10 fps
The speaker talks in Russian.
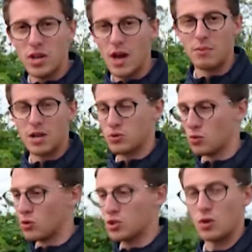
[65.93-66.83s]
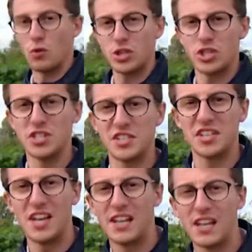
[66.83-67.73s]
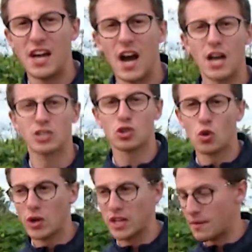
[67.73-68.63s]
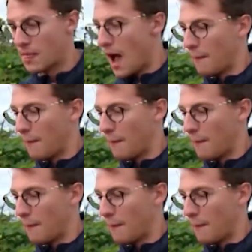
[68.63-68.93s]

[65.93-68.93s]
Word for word: и образуются очень сильные ожоги.